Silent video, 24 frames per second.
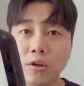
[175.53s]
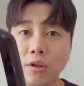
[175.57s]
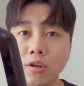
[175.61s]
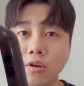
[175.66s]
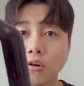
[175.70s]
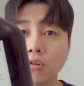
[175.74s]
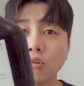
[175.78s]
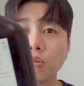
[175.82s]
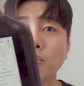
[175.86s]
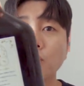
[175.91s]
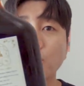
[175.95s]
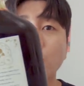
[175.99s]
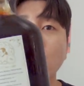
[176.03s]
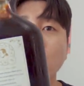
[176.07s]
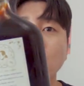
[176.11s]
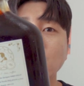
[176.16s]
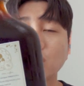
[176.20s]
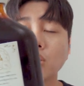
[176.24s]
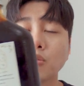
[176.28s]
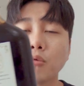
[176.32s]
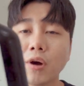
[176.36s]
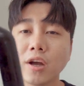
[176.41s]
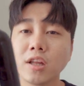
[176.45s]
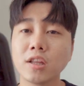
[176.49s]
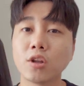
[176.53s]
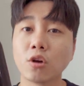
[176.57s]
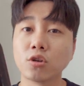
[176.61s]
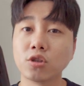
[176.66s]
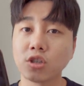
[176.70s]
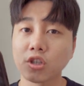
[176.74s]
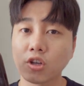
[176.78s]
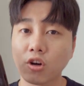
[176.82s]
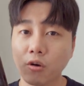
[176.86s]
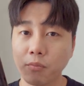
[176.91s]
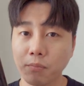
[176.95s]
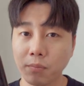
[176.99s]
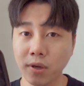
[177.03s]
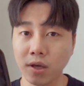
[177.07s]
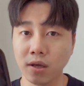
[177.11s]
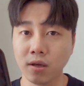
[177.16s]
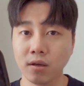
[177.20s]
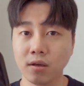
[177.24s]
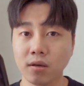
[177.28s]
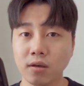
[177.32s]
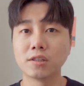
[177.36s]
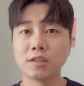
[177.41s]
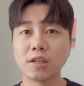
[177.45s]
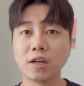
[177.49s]
이거는 화이트 와인 더치 커피
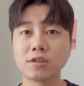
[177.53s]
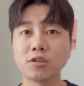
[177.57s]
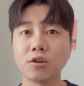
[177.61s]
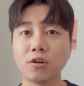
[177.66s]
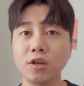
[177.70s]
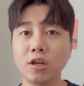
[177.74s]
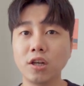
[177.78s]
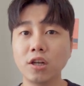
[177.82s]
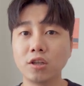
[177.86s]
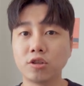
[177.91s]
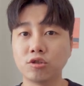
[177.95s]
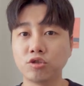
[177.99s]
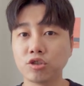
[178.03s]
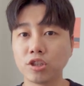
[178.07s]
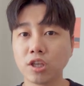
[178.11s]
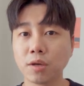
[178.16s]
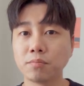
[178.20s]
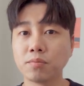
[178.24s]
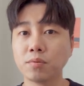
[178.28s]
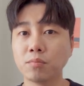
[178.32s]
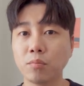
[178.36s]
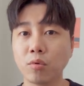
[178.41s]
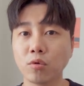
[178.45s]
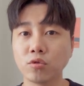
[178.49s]
그래서 이 두 제품